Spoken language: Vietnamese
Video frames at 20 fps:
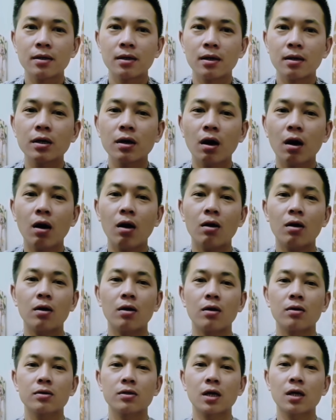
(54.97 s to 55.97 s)
ừ, họ
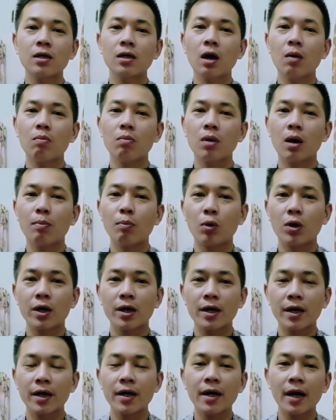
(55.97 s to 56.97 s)
tấn công ở một
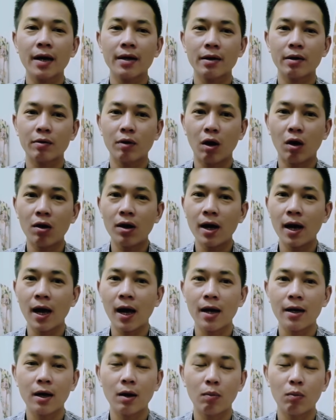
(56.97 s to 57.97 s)
cái khía cạnh nào đó
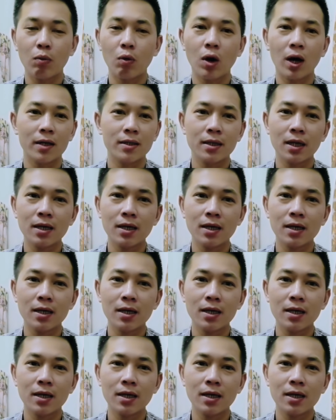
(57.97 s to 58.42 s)
là đồng loạt